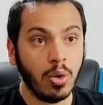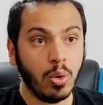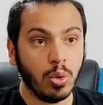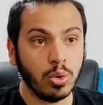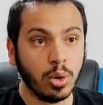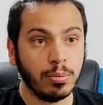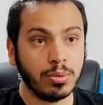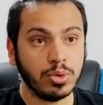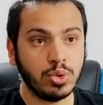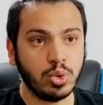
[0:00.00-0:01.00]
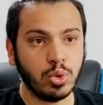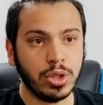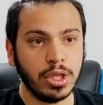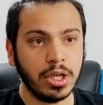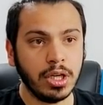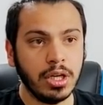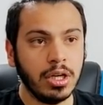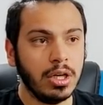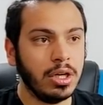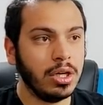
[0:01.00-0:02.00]
Oğlum çok iyi.
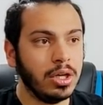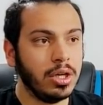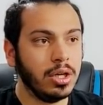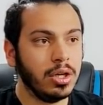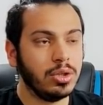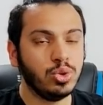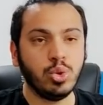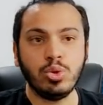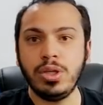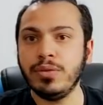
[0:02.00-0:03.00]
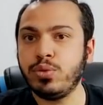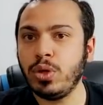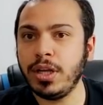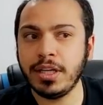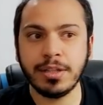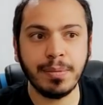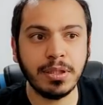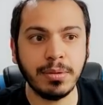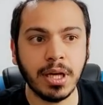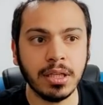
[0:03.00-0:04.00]
Çok iyi fuleri
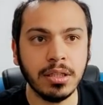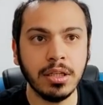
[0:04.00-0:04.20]
gitmedi ama lan?